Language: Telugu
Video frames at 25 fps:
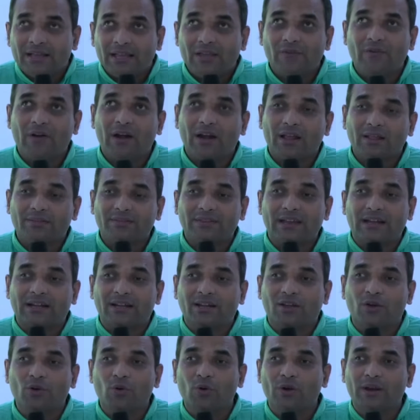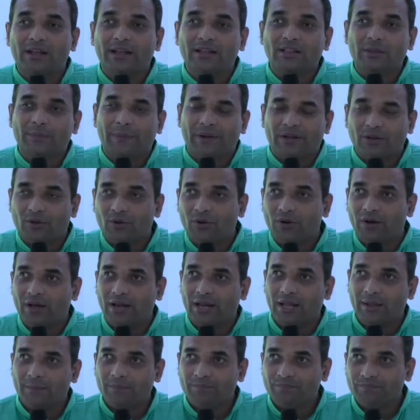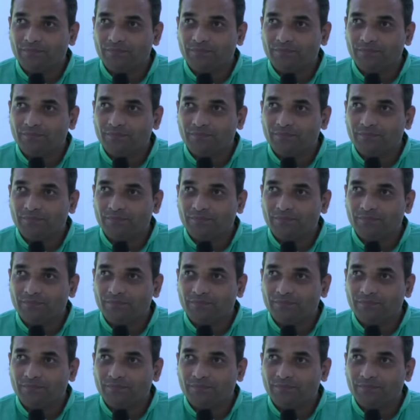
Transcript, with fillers: ఇవాళ సెట్ గోల్ కింద పెట్టుకోవాలి